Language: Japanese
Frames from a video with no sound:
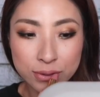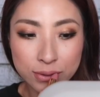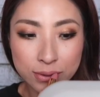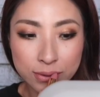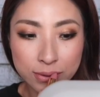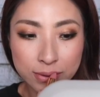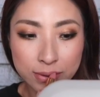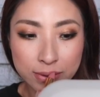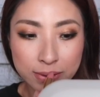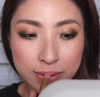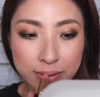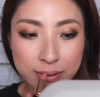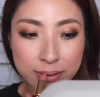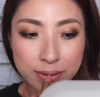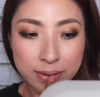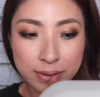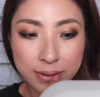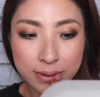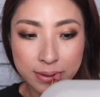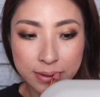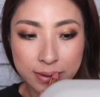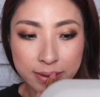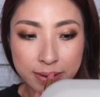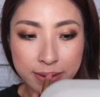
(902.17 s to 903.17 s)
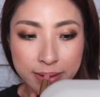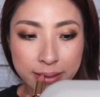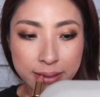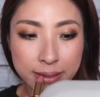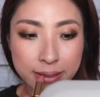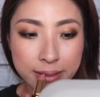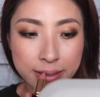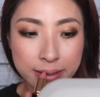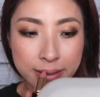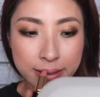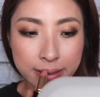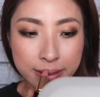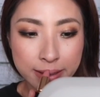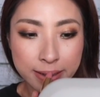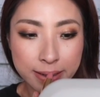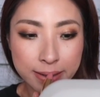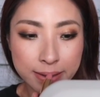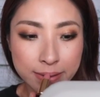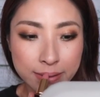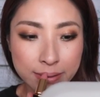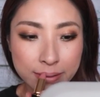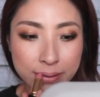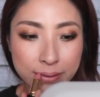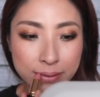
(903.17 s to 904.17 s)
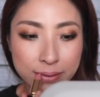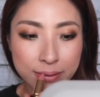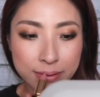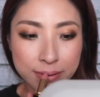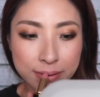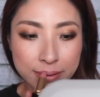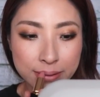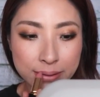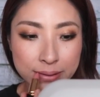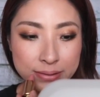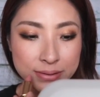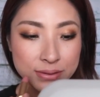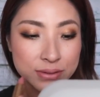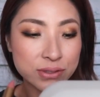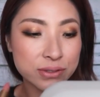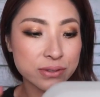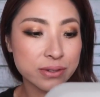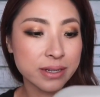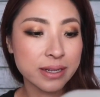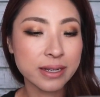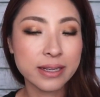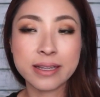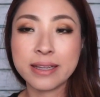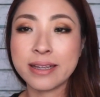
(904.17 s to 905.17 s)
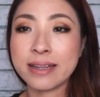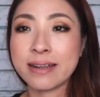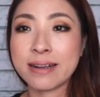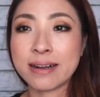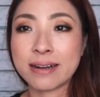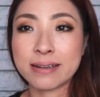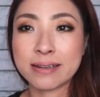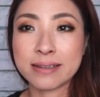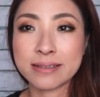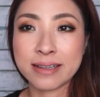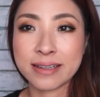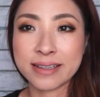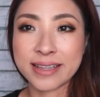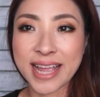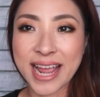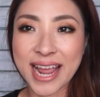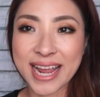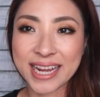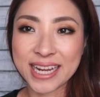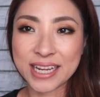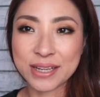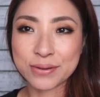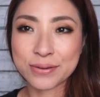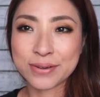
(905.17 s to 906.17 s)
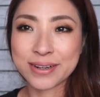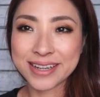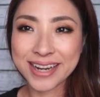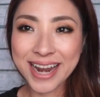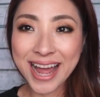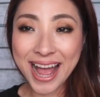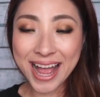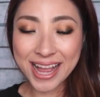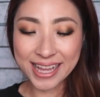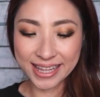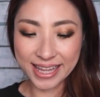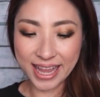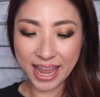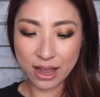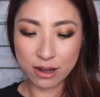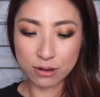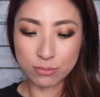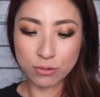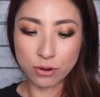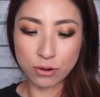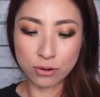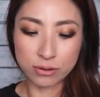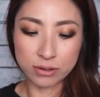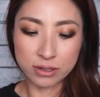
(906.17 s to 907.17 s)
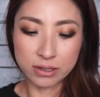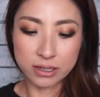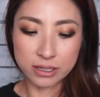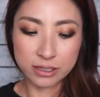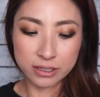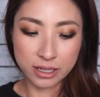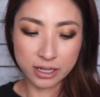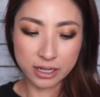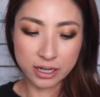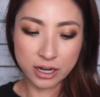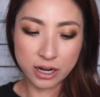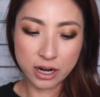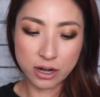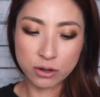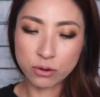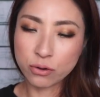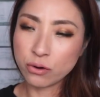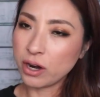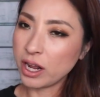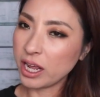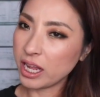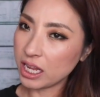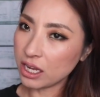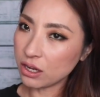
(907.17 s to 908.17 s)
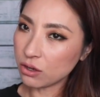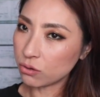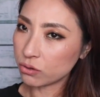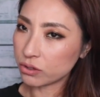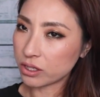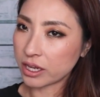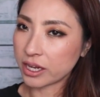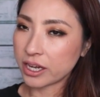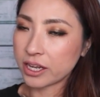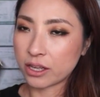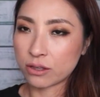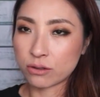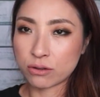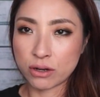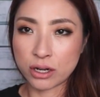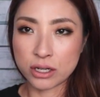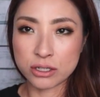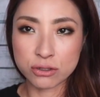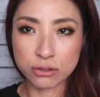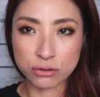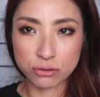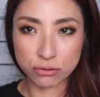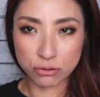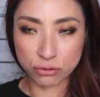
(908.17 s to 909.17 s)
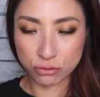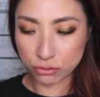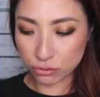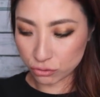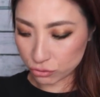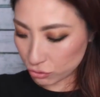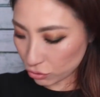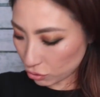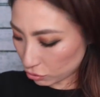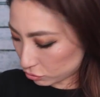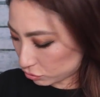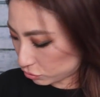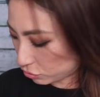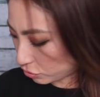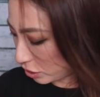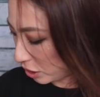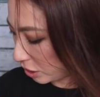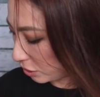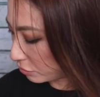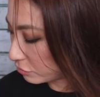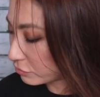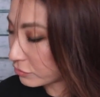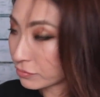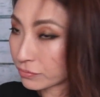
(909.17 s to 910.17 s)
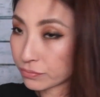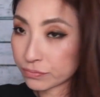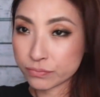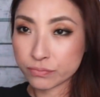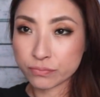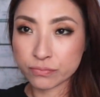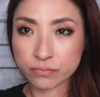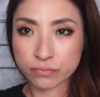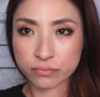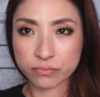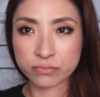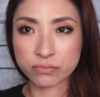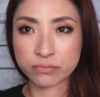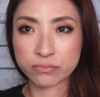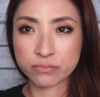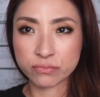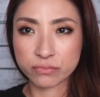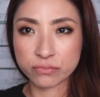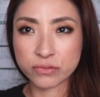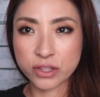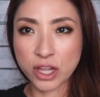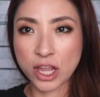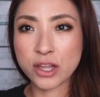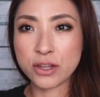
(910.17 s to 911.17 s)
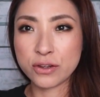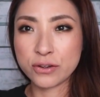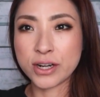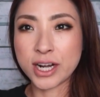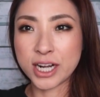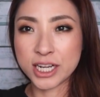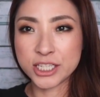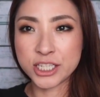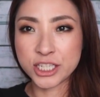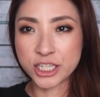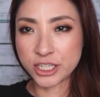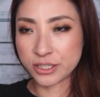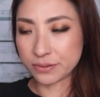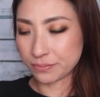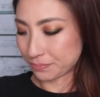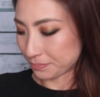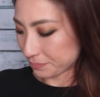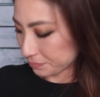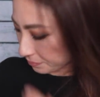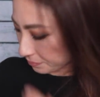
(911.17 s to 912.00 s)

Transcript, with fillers: とあの スリーディー 感が出ていいのかなって思う。だからこれいっこだけだとねちょっとヌードすぎるっていう感じ。